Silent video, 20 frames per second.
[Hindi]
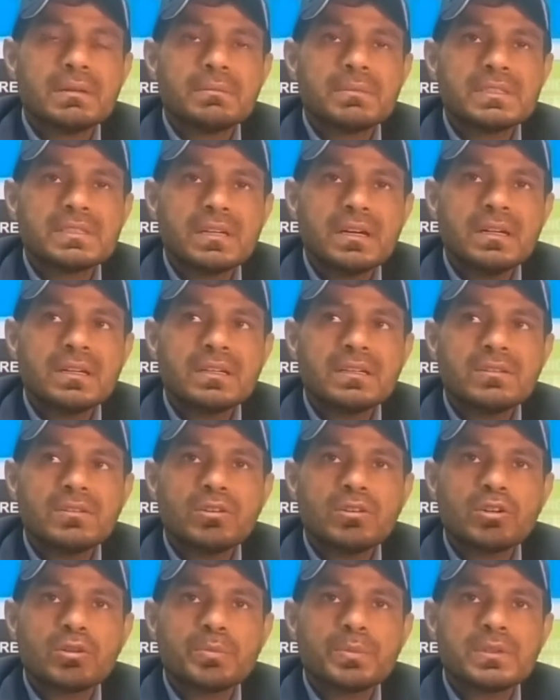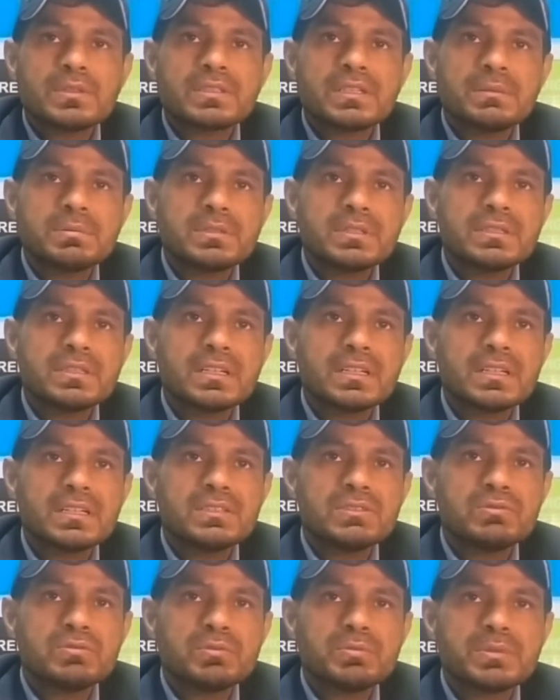मिसाल के तौर पे सबसे ज़्यादा
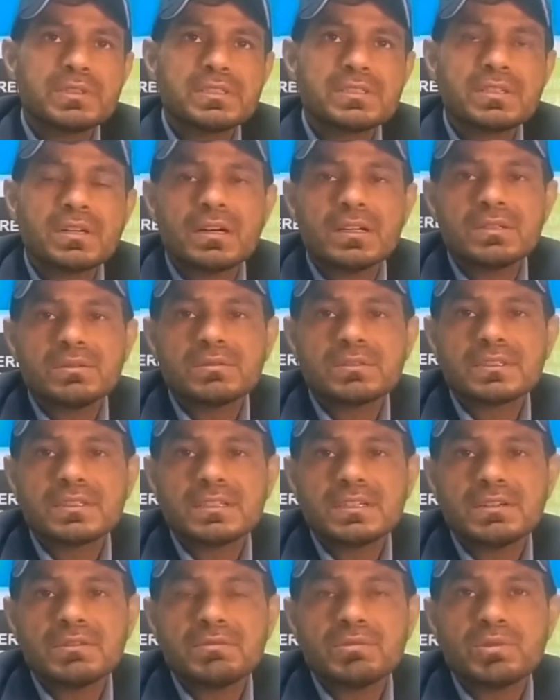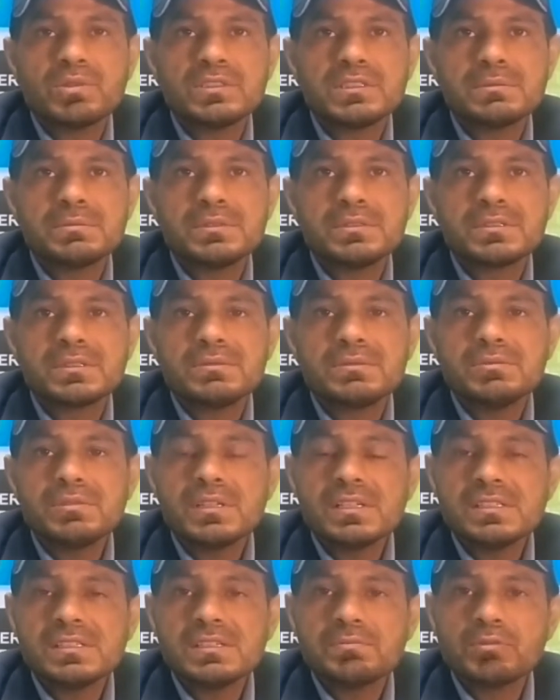जो वो परेशान होता है वो जब इंटरव्यू
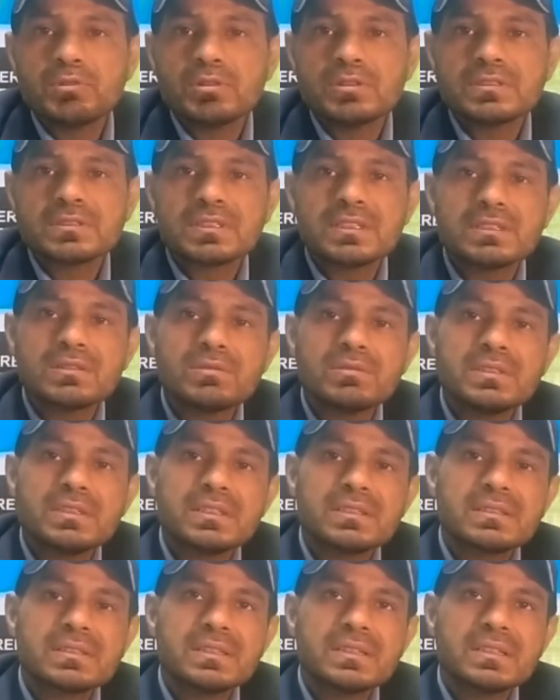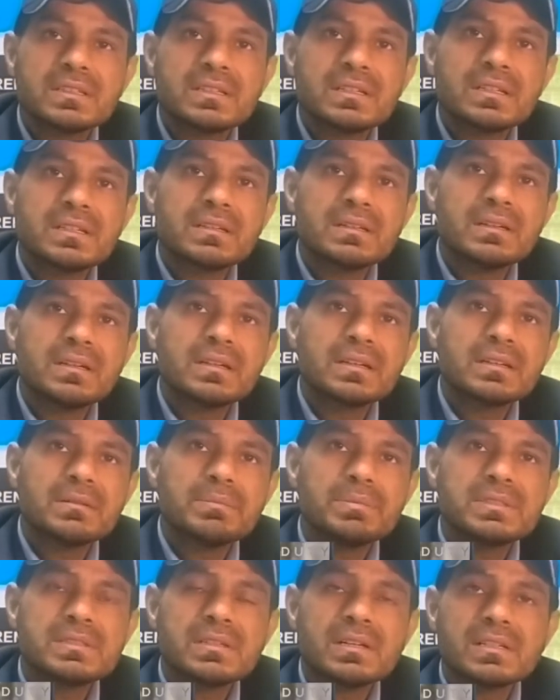के लिए पहुंचता है तो देखता है कि ना आगे
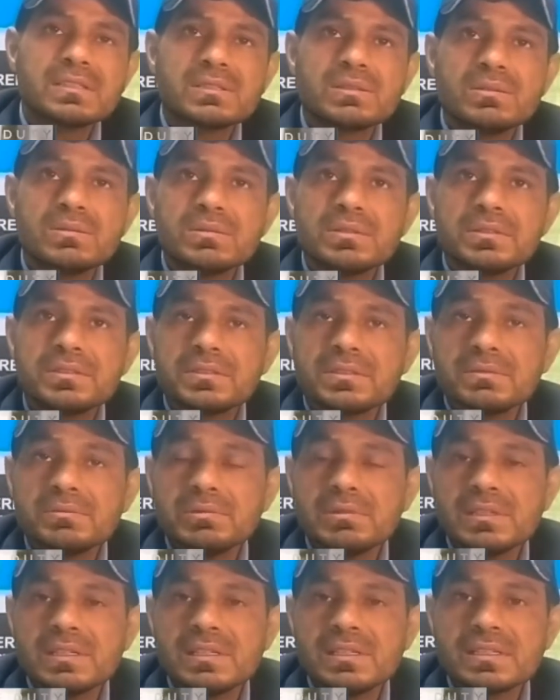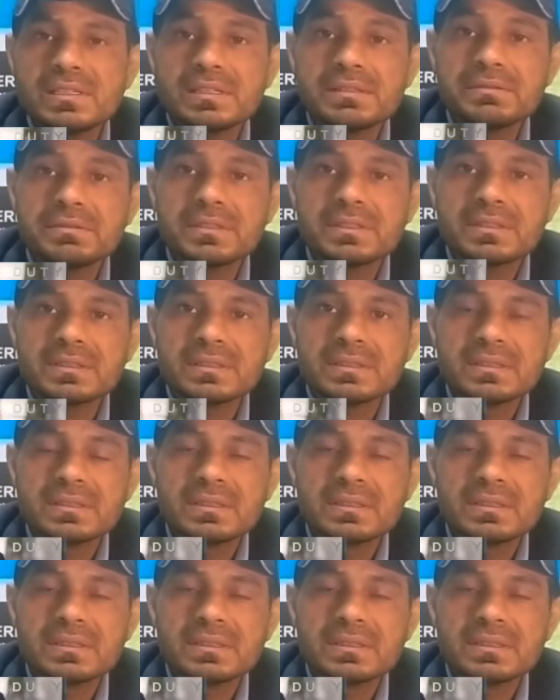पचास लोग इंटरव्यू के लिए आए हुए हैं